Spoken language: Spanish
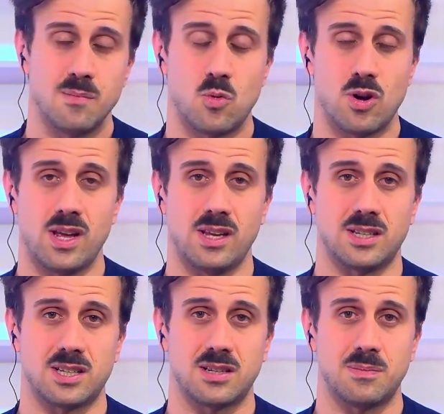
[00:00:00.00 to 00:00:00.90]

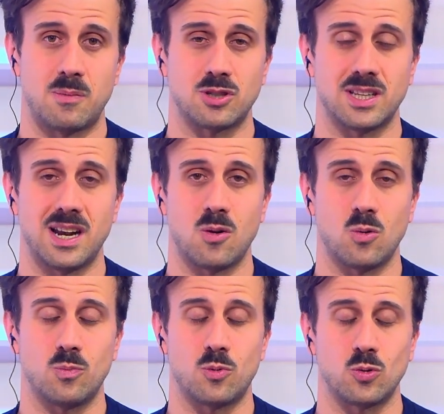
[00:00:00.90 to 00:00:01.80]
pues vamos a tener la
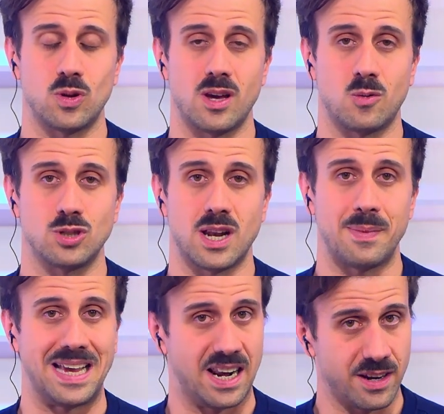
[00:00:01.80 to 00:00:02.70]
oportunidad de escuchar a
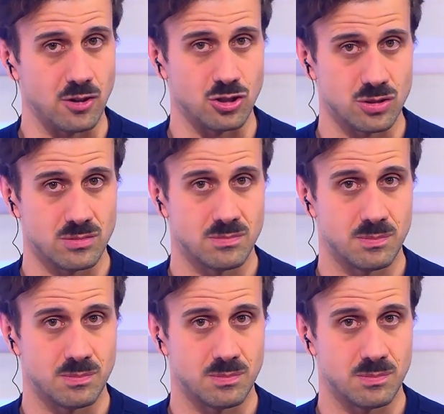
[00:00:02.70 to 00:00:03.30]
Miguel Ríos